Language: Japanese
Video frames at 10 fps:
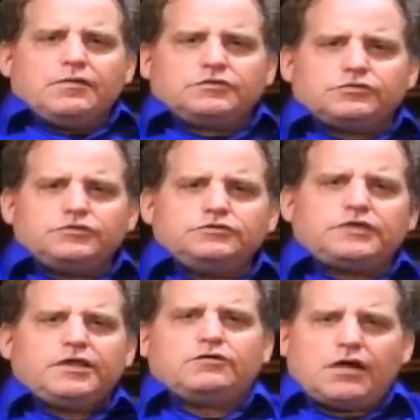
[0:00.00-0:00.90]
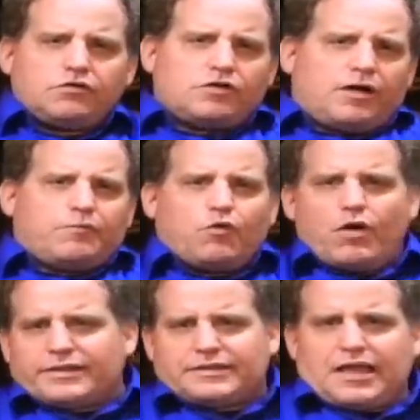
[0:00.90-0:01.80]
そういう帝王学がもう
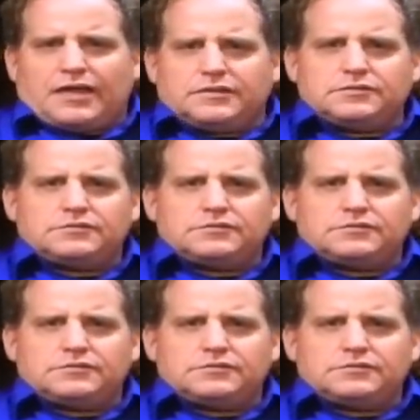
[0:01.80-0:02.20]
終わった。